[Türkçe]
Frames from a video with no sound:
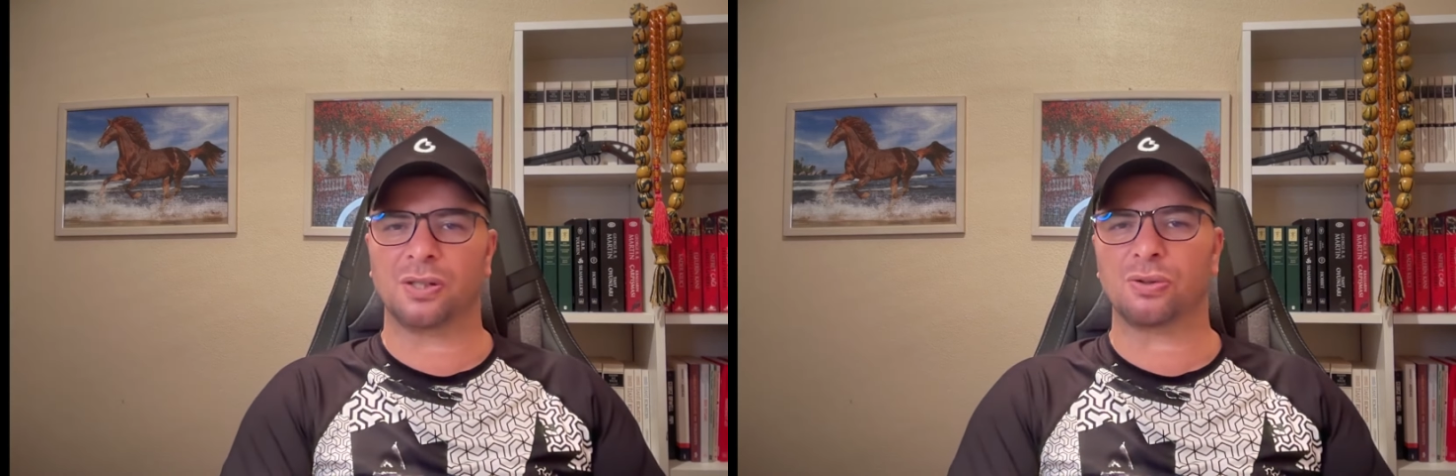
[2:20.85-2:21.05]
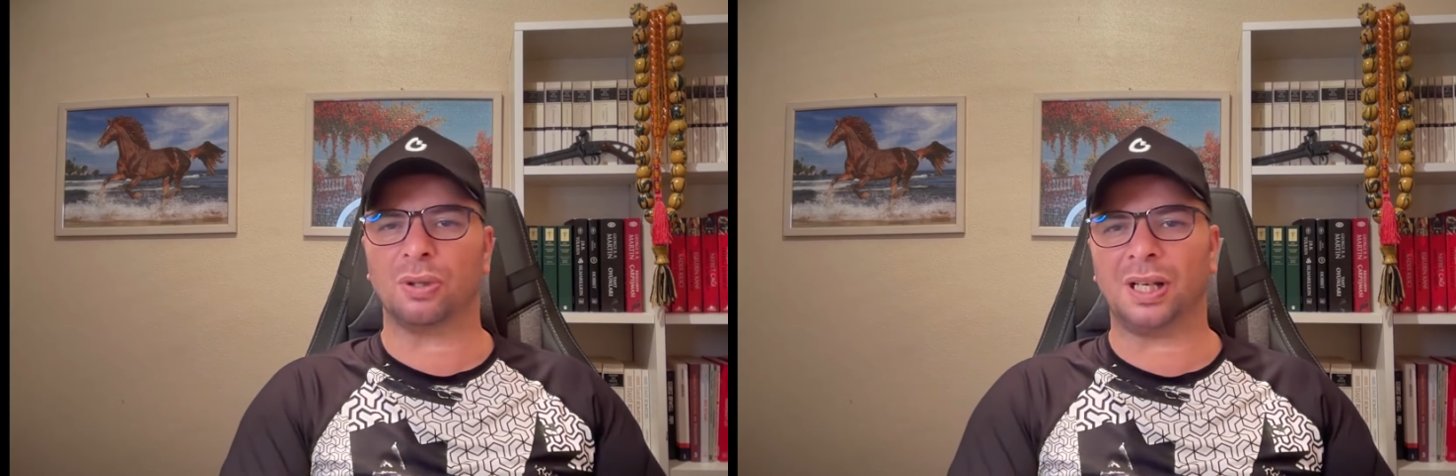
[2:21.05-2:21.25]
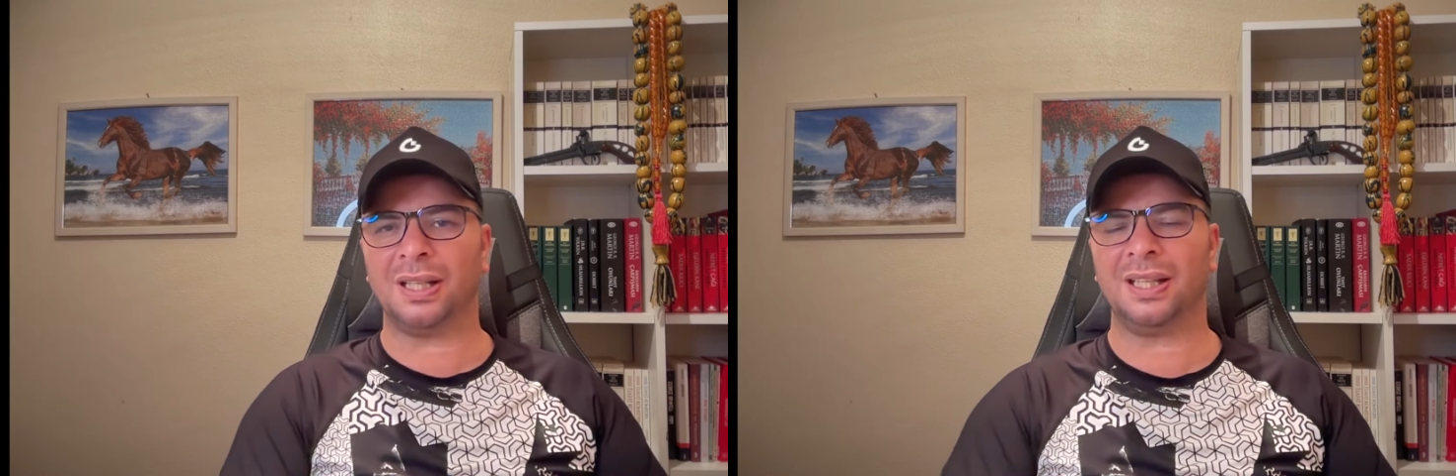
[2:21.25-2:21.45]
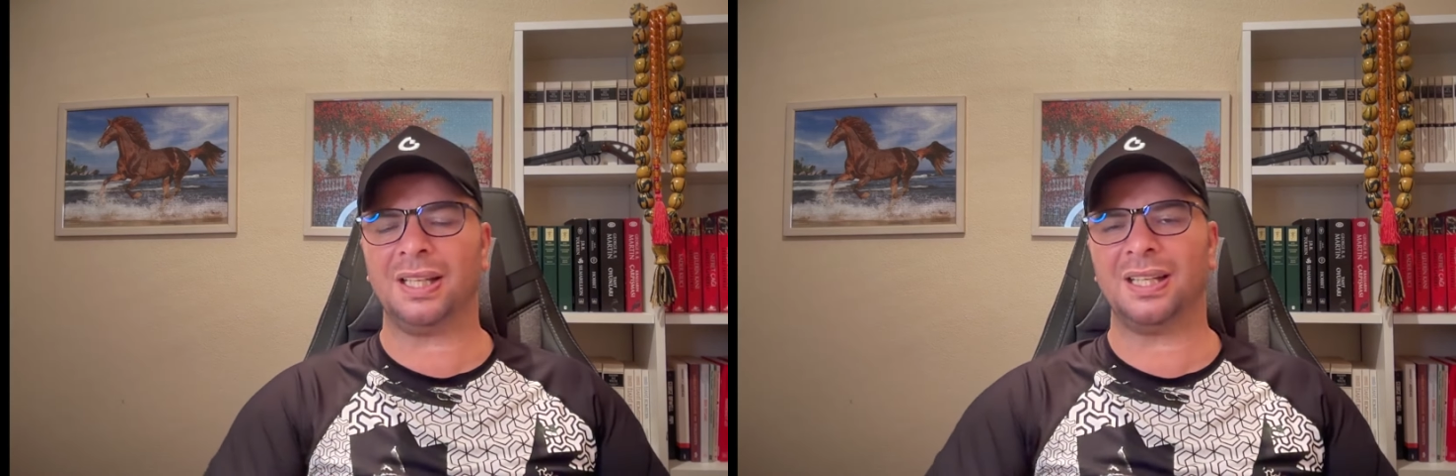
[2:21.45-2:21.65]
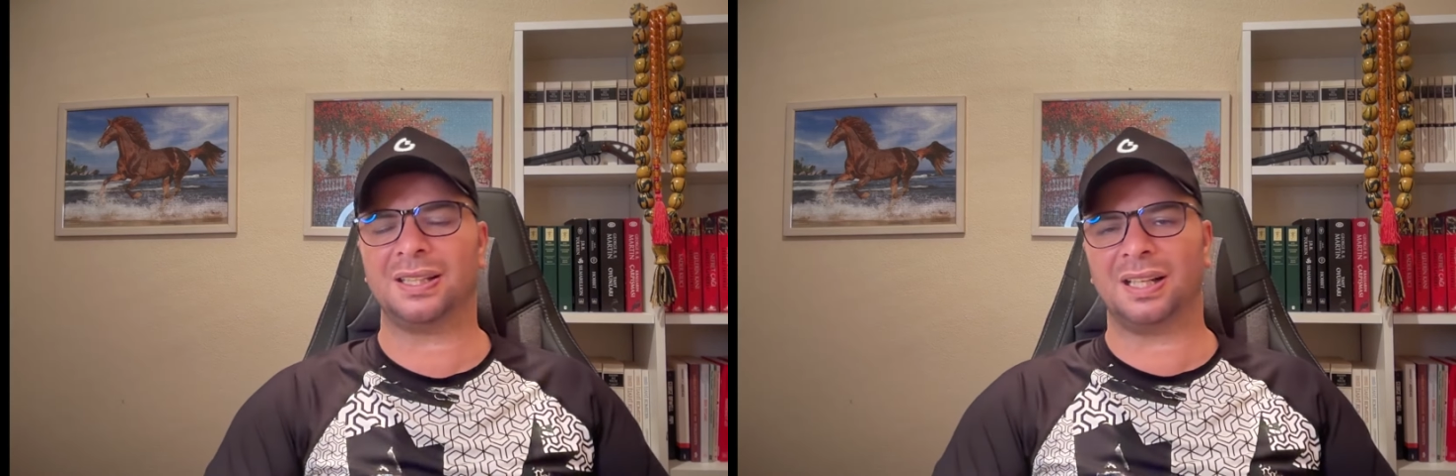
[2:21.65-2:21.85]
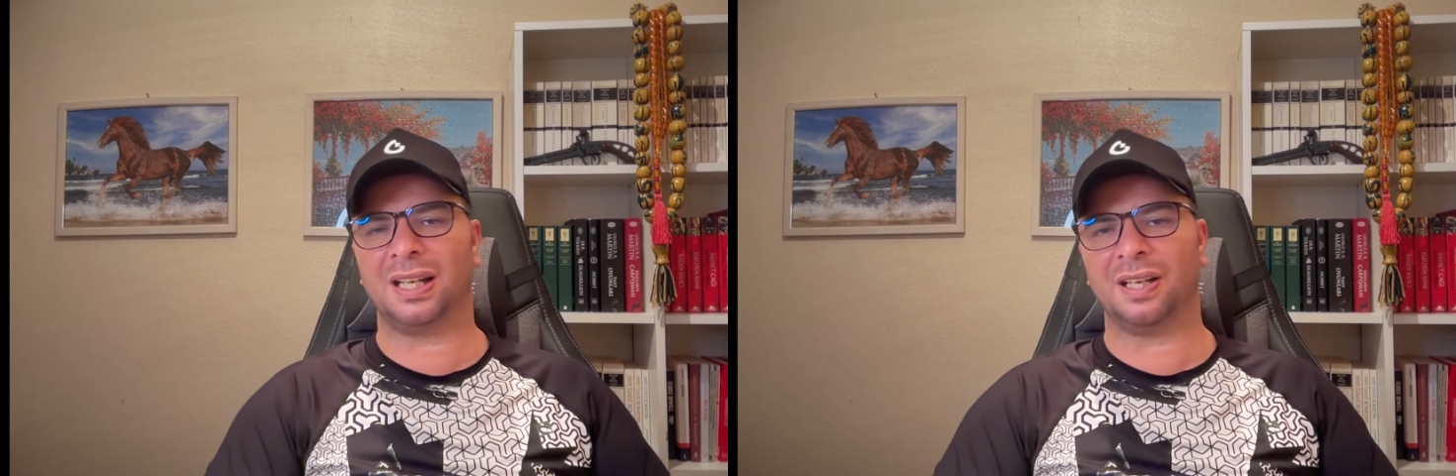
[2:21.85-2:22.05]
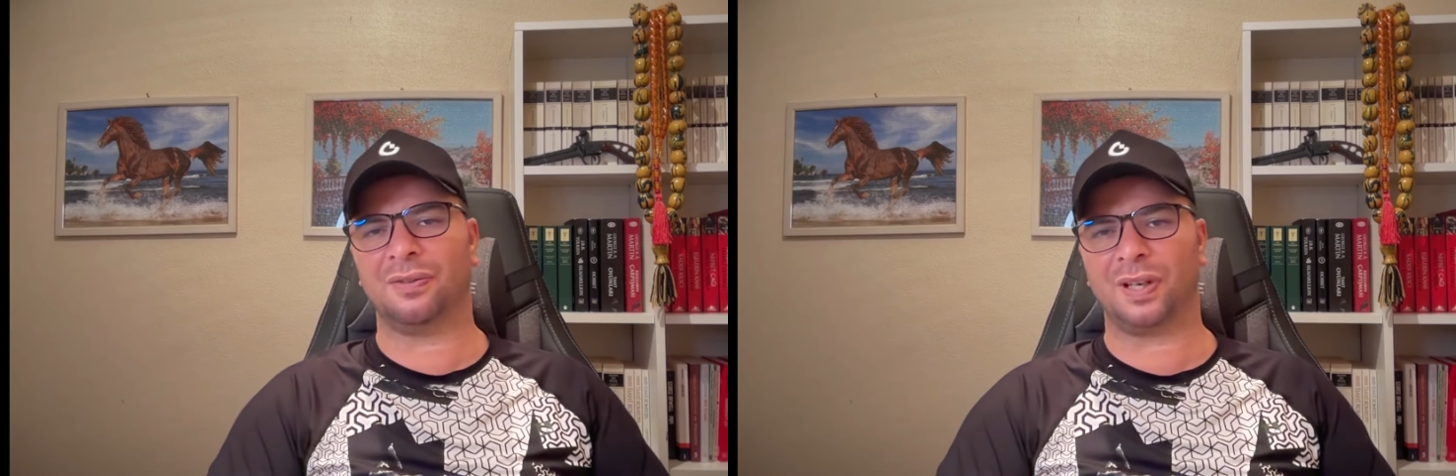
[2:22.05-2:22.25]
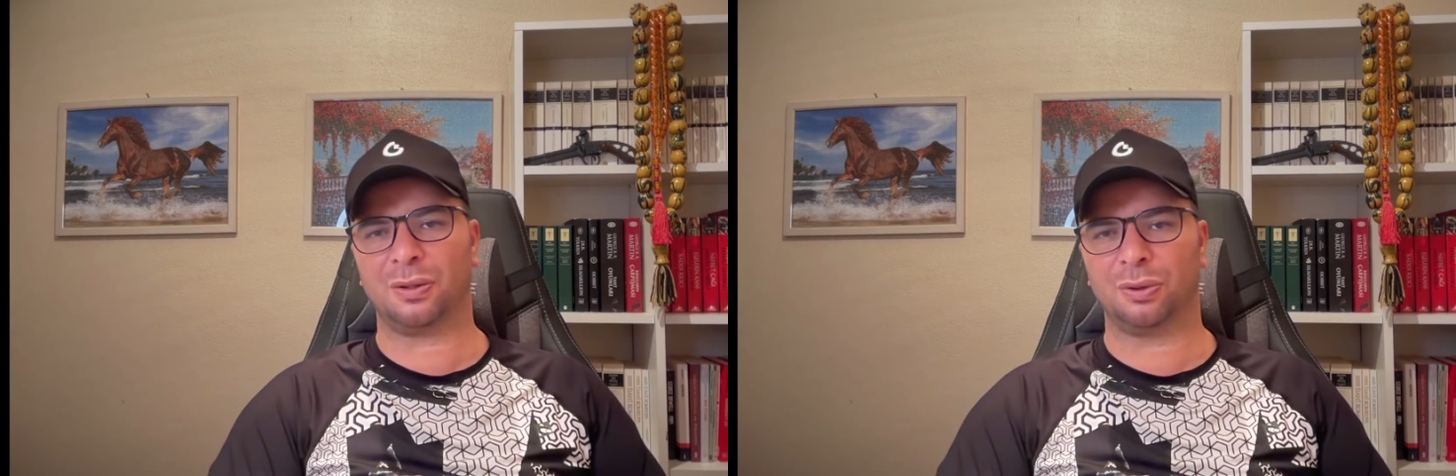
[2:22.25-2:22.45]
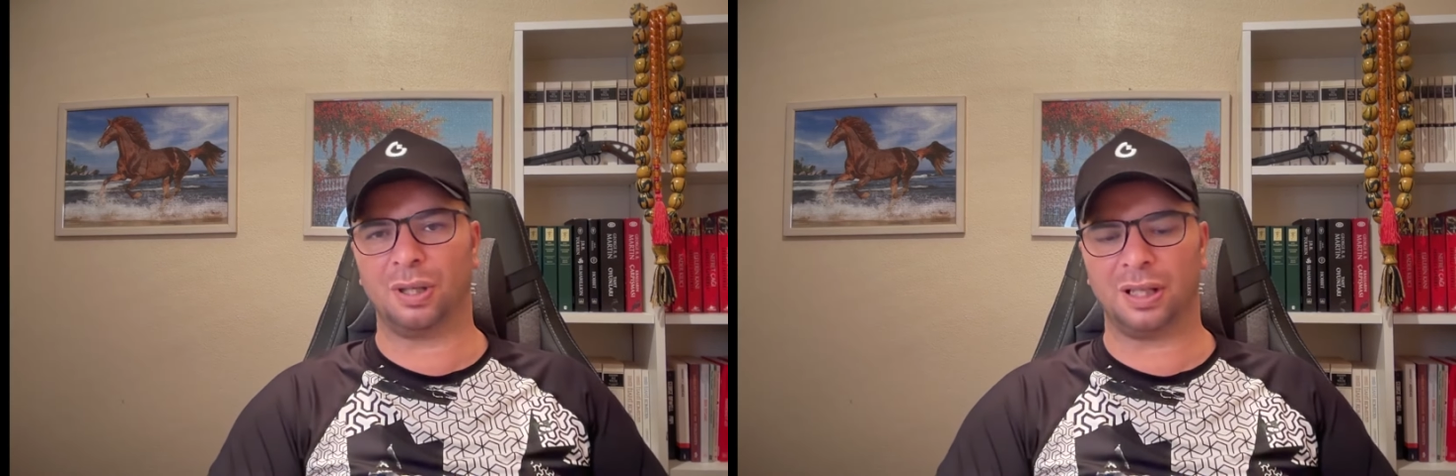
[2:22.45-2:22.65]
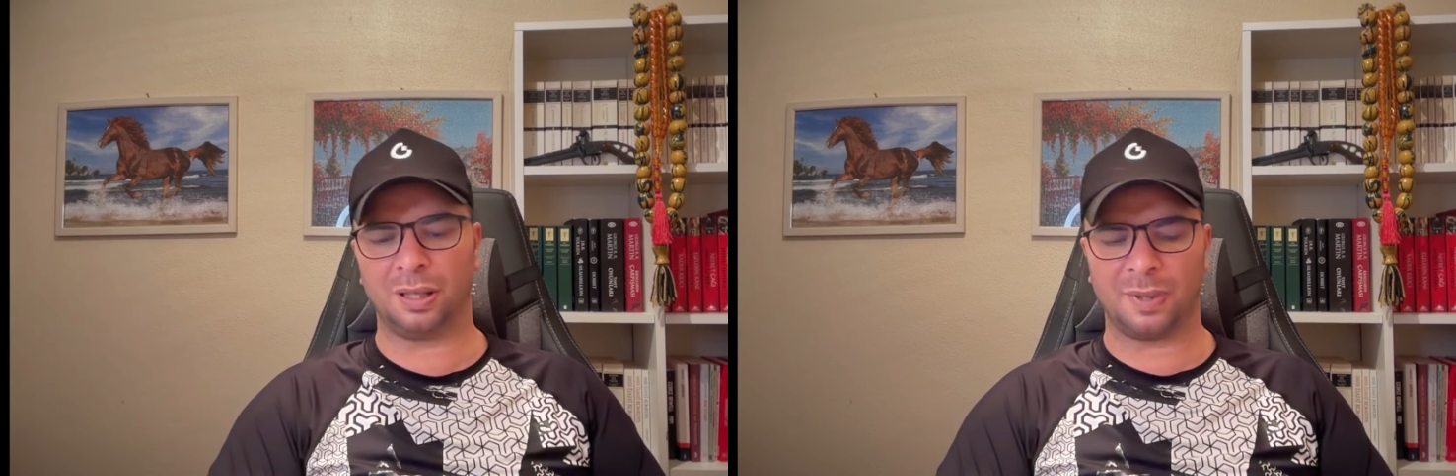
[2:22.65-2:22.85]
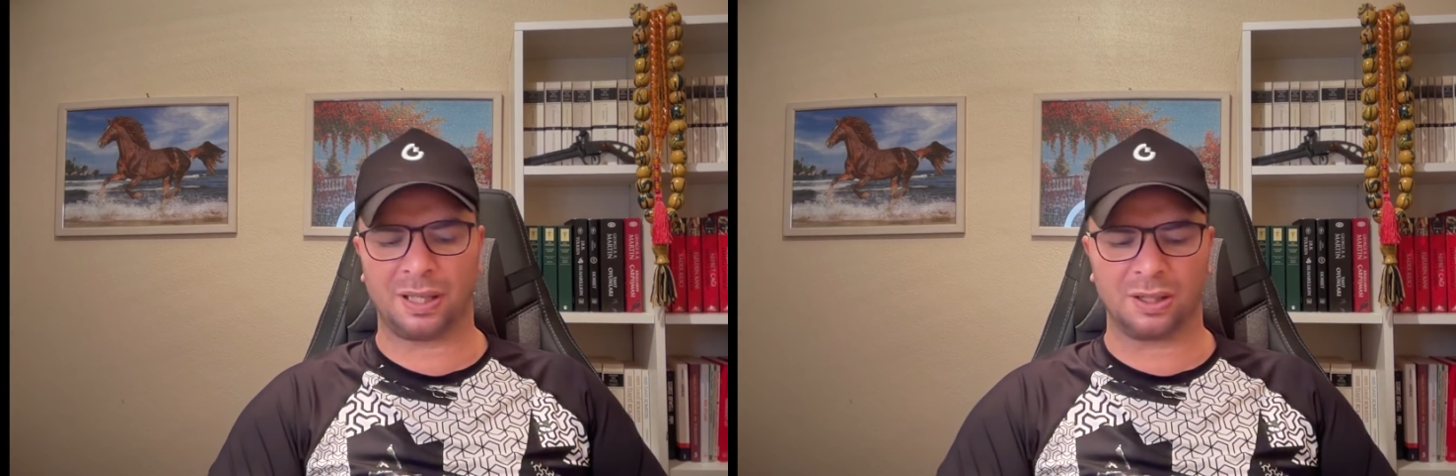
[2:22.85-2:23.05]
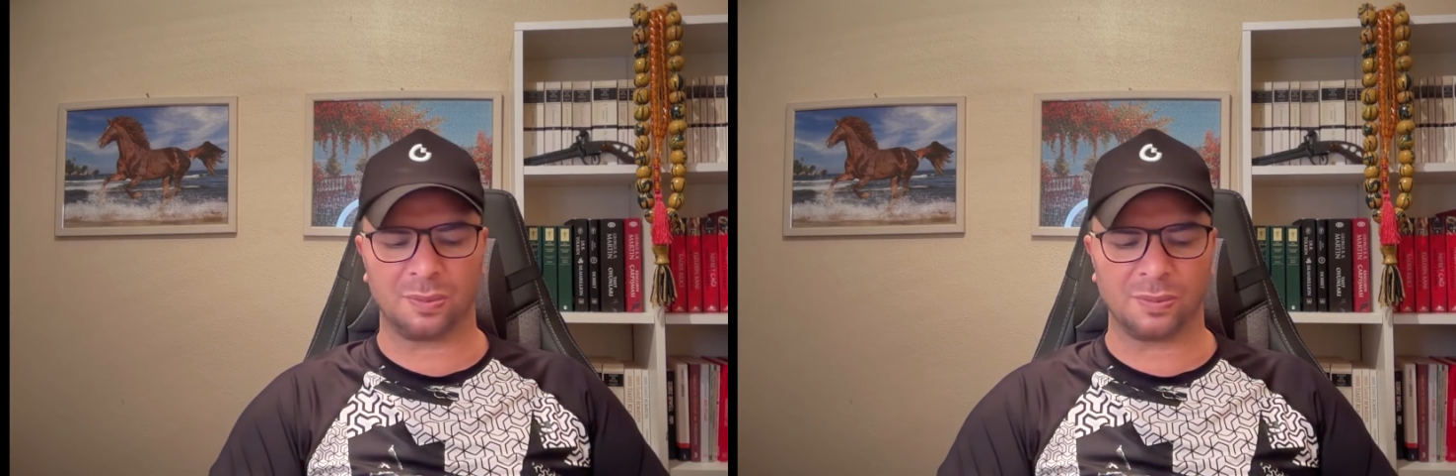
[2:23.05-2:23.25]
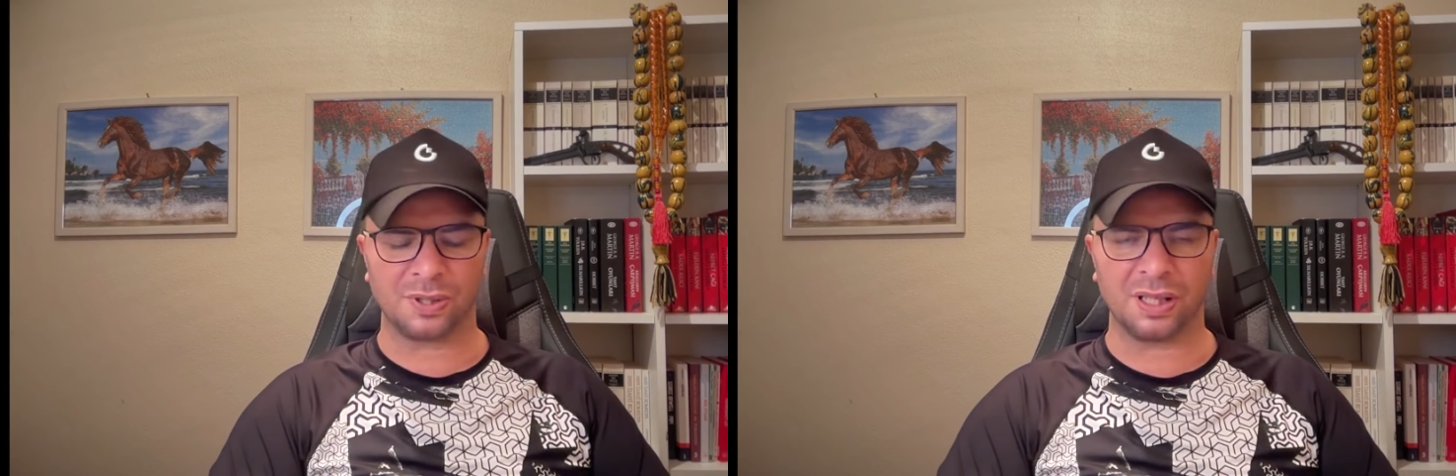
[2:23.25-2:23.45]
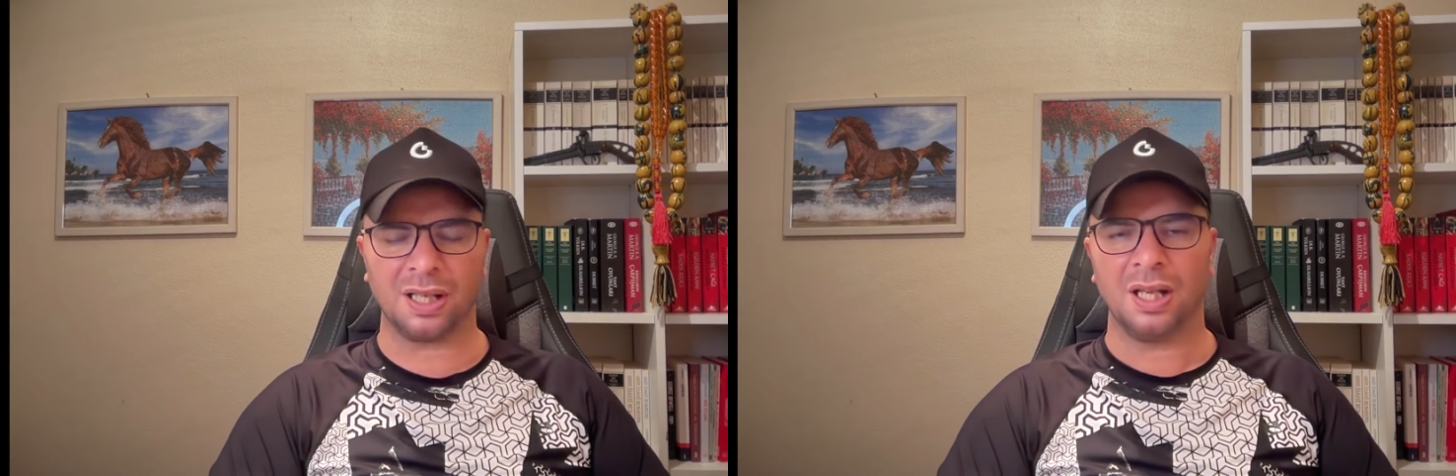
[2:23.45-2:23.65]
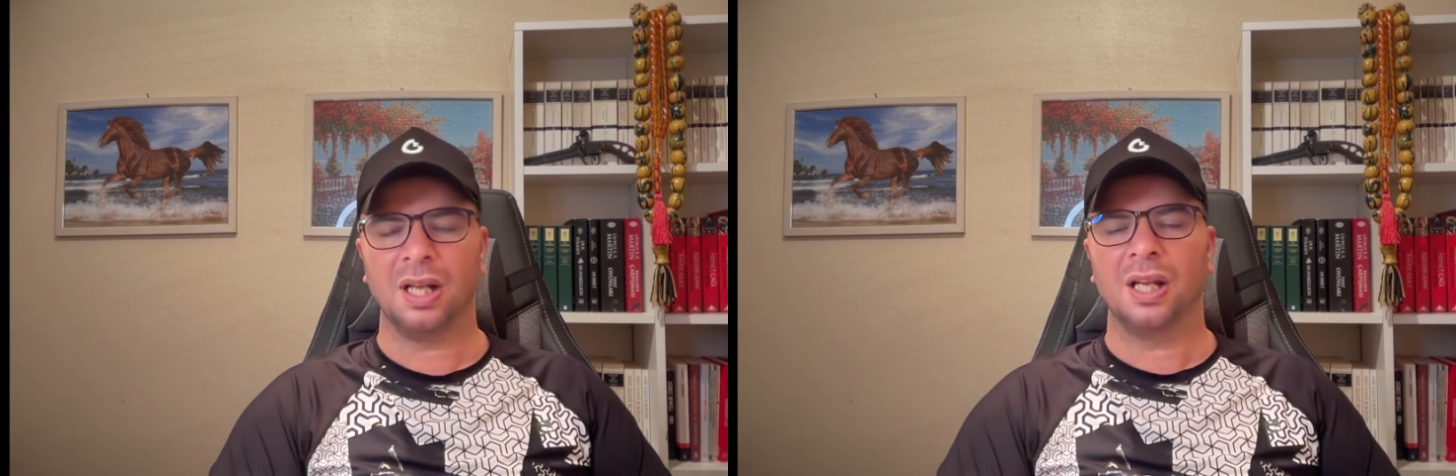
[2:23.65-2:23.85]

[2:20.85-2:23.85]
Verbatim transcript: Solana'yı etkileyen faktörlere baktığımızda